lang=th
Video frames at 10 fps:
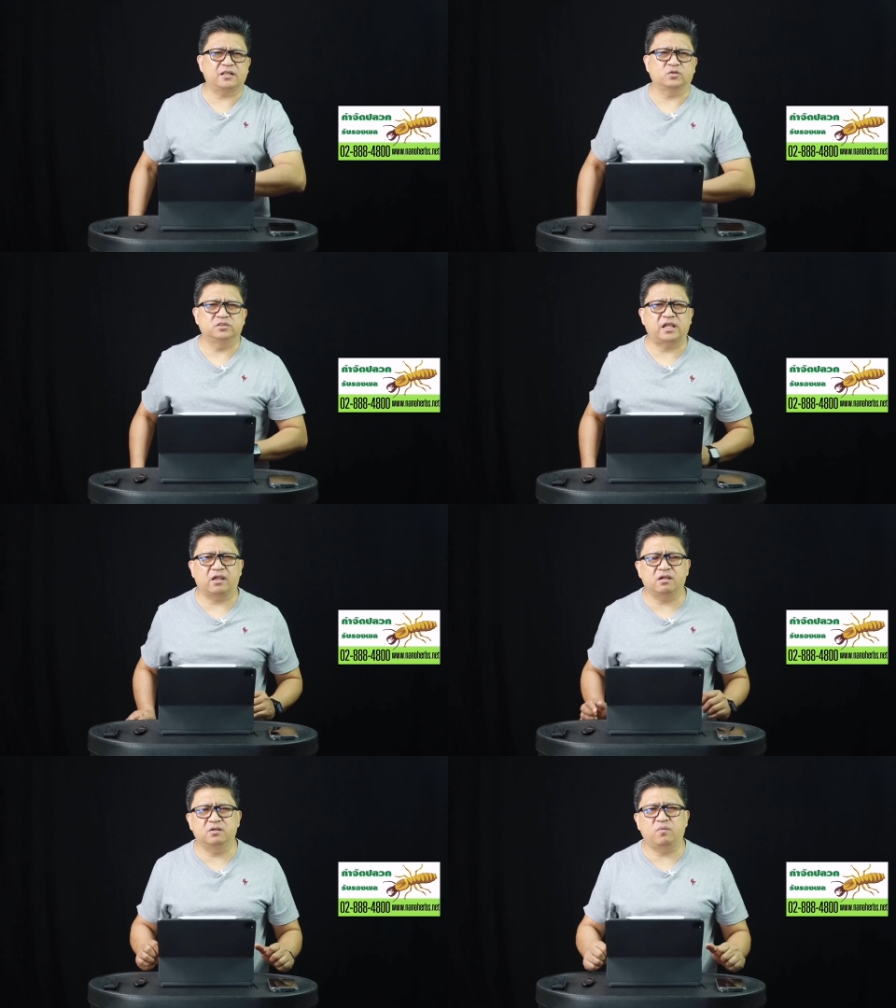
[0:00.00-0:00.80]
น่าสนใจ
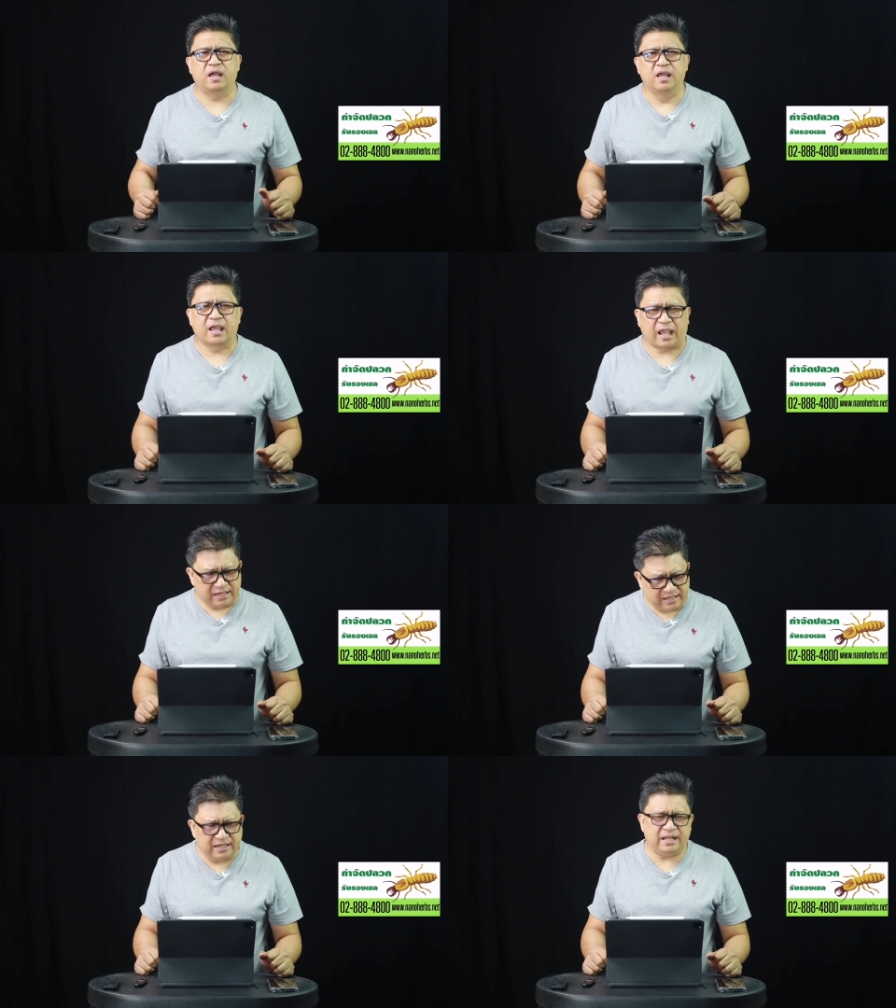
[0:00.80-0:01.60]
ก็คือว่าค
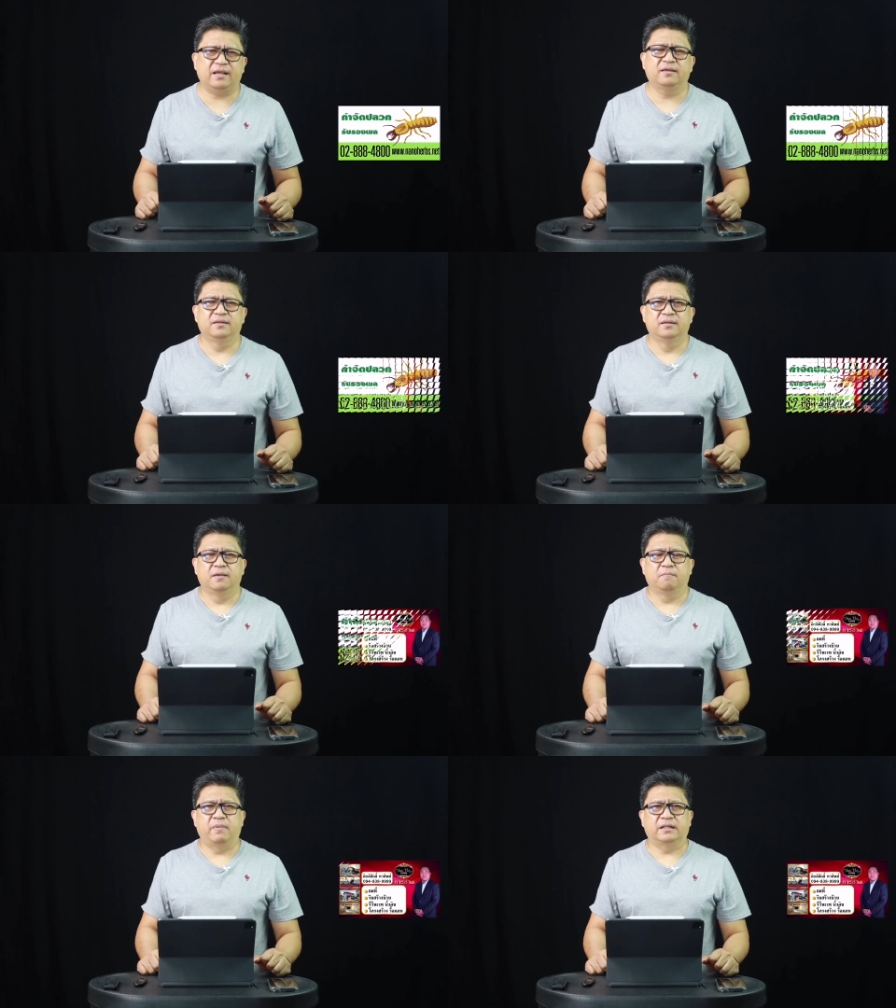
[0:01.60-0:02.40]
ดีนี้
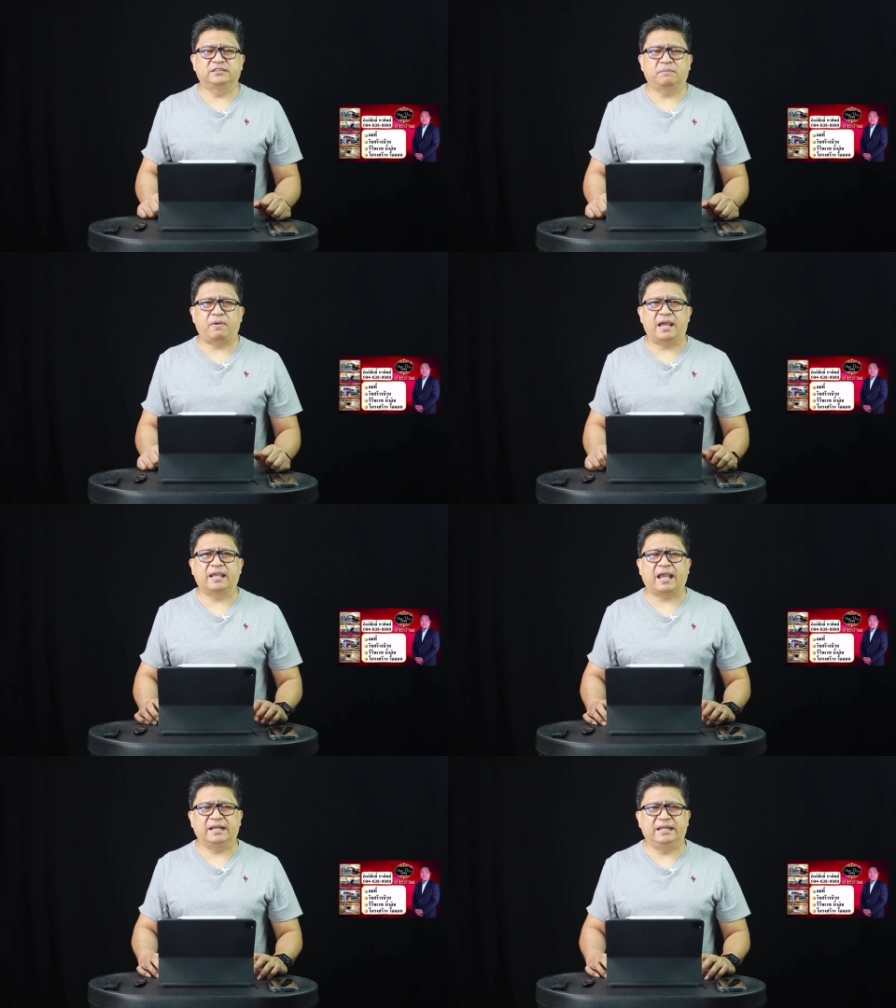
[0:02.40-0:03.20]
มันจะไป
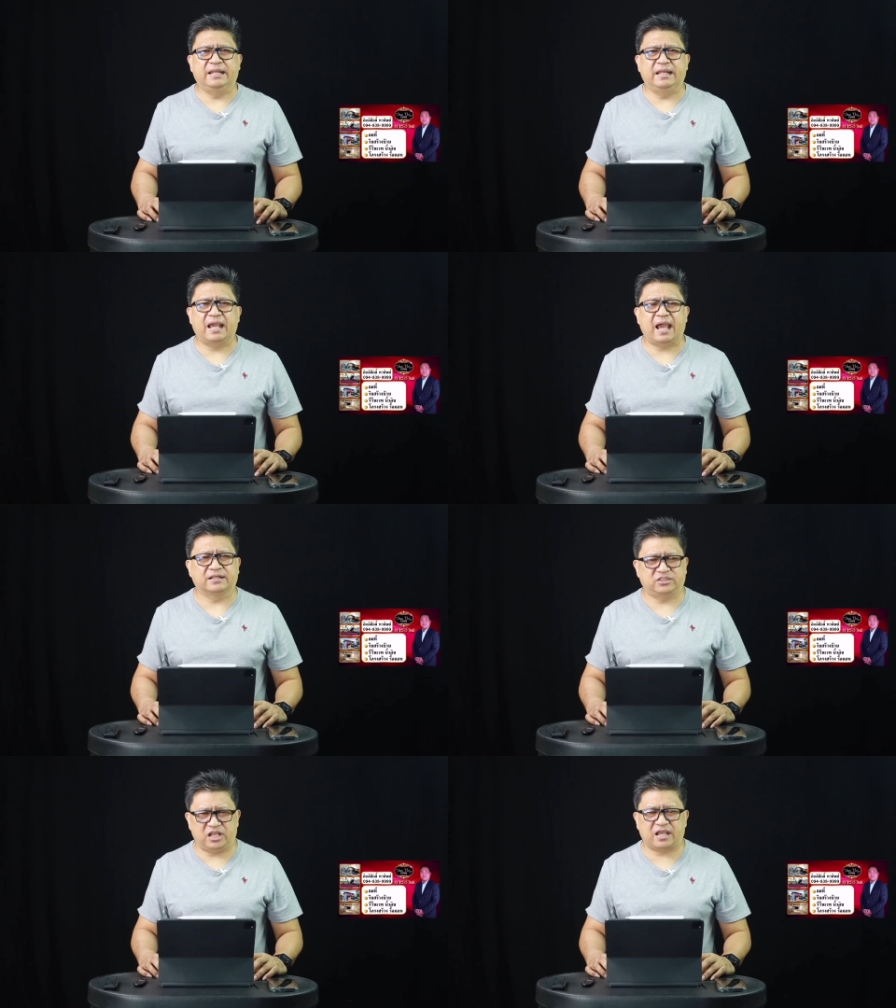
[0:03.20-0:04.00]
คดี
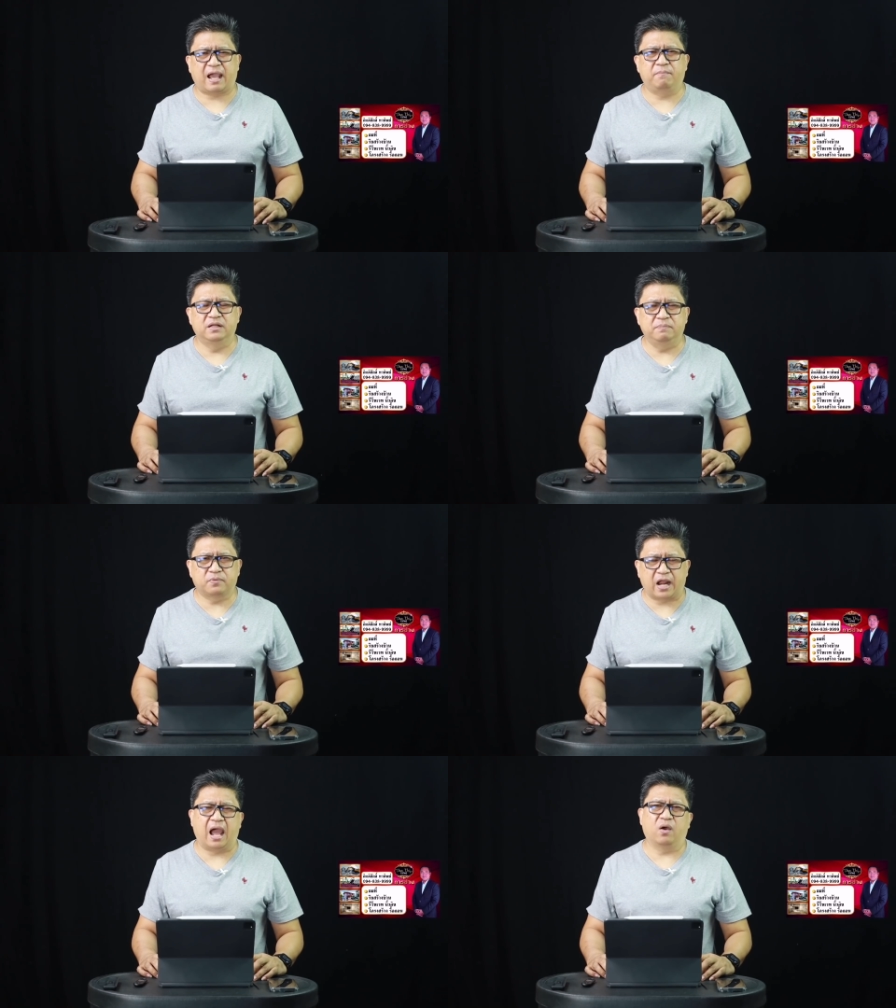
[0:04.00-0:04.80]
อาชญากรรมหรือ
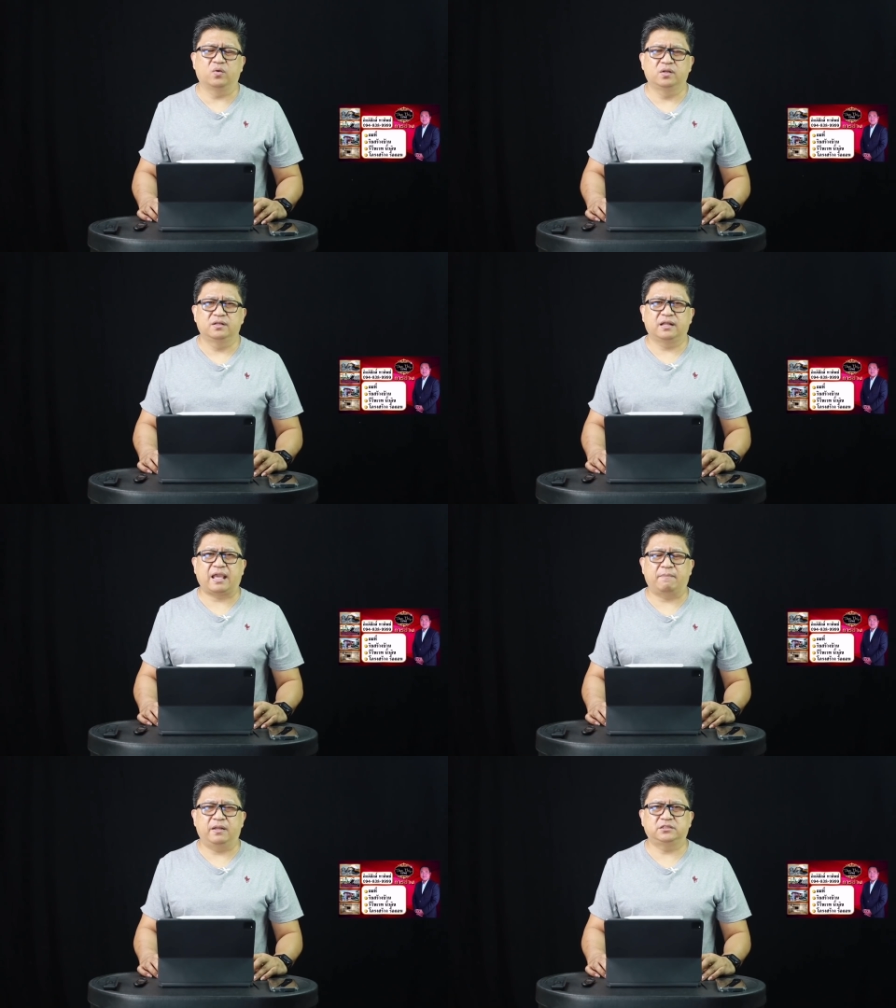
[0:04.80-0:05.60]
เปล่า
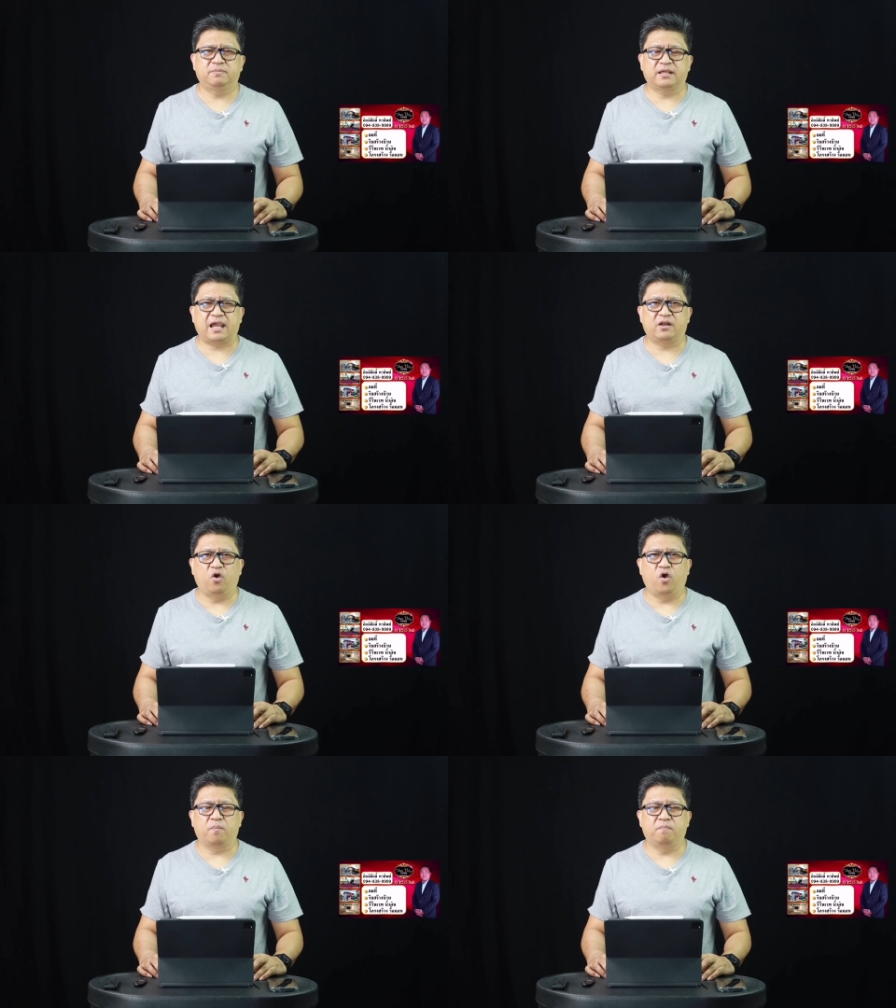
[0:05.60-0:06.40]
นะครับและจะมีการ
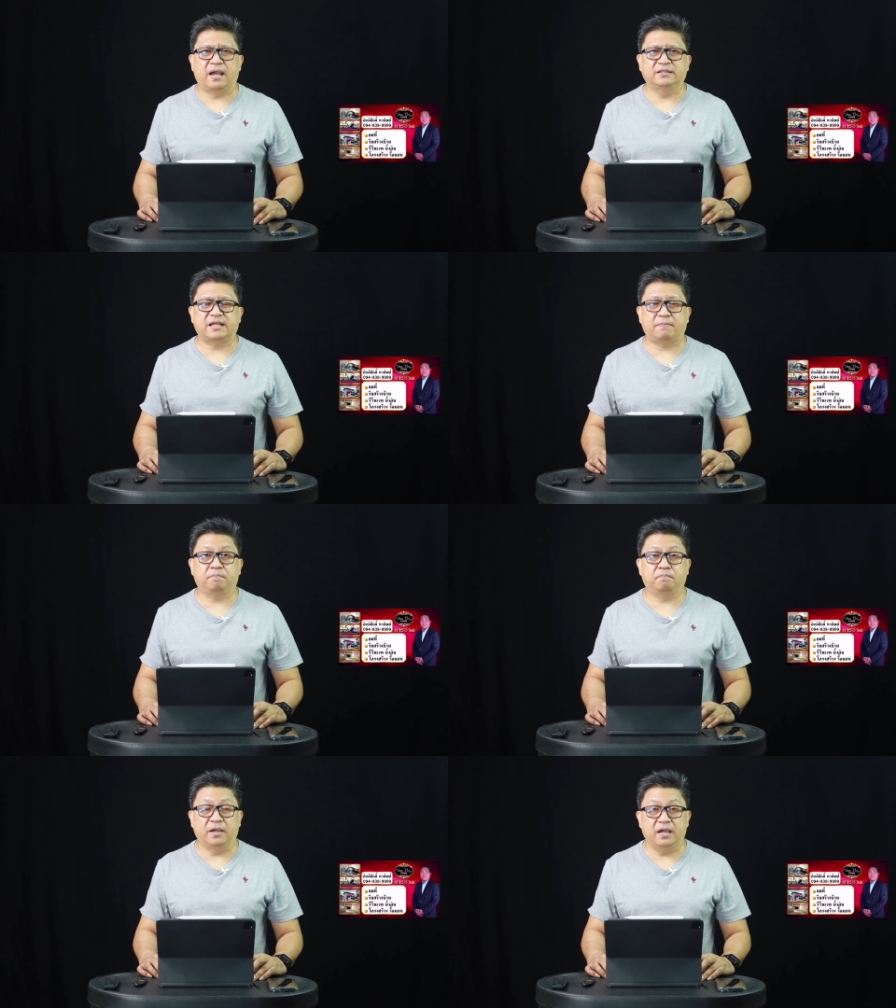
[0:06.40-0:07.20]
ออกหมายจับ
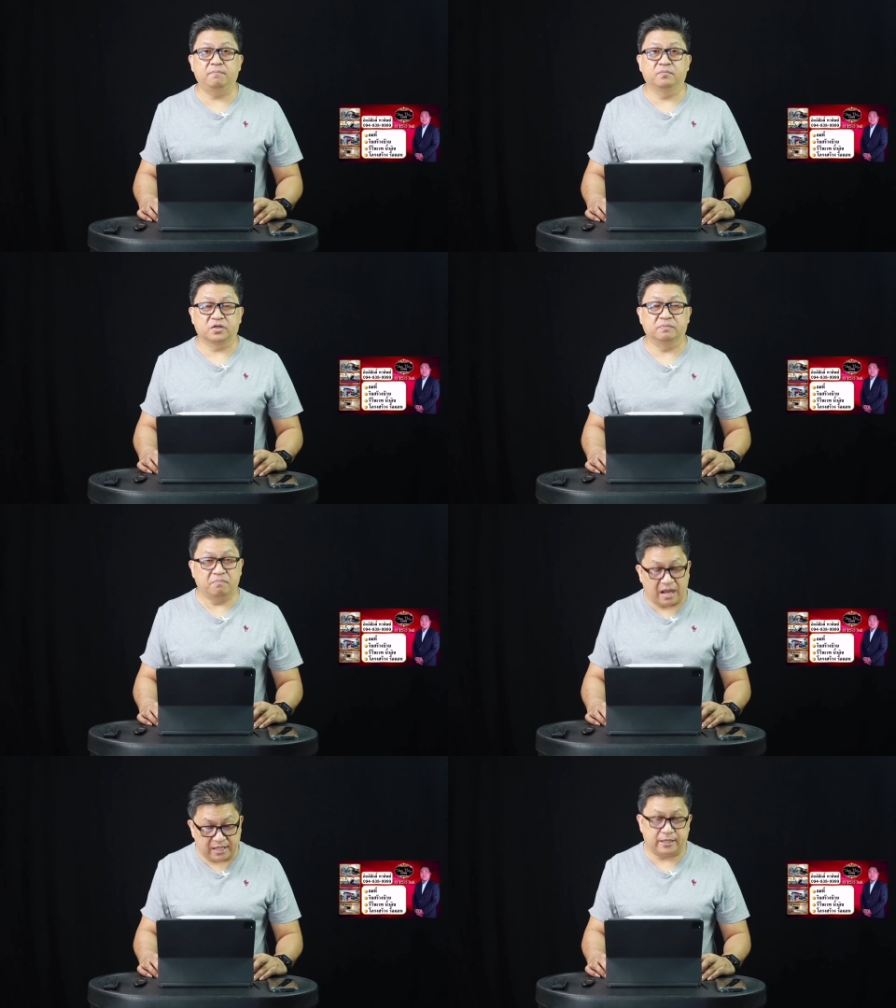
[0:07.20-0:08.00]
เพิ่มหรือ
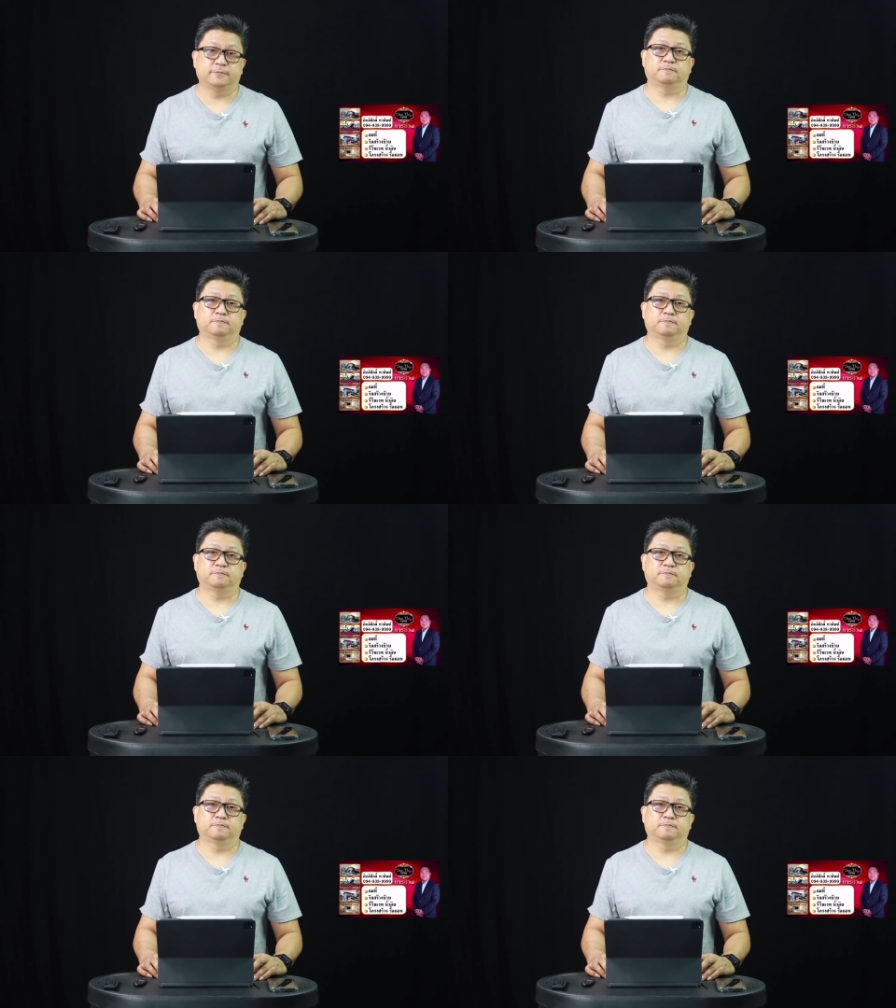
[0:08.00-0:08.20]
ไม่